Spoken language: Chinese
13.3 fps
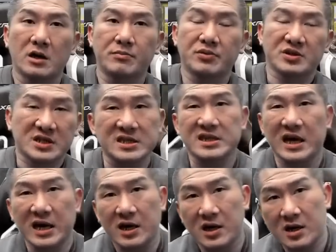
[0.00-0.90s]
不是
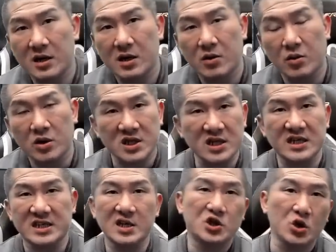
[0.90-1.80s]
哎，我是
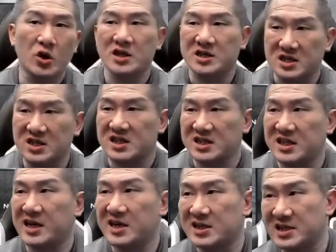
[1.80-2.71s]
已经做了十几
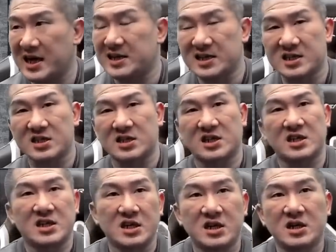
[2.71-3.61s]
年的这样的事
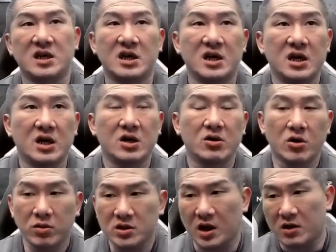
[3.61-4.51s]
情了，我
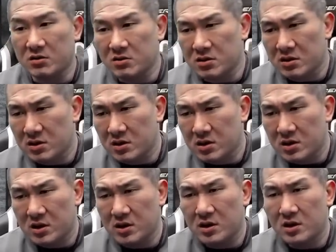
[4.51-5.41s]
不懂，
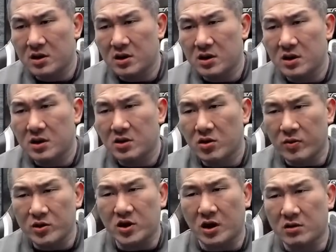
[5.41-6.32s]
我
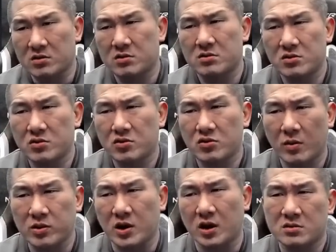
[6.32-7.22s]
不懂，我
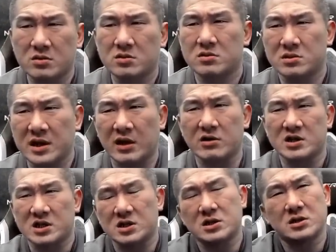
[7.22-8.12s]
不懂，到底
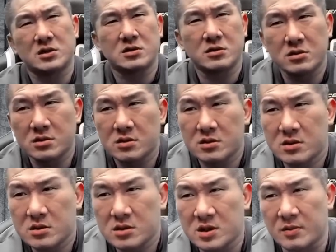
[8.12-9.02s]
是
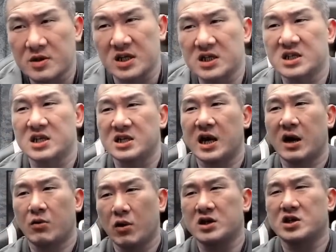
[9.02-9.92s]
什么情形
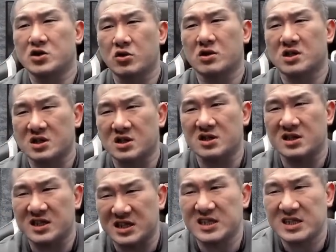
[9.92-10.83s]
啊？我已经做了十
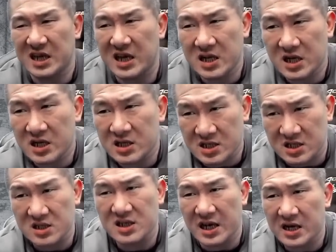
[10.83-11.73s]
几年了，
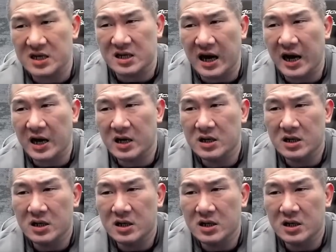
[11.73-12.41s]
十年了啦，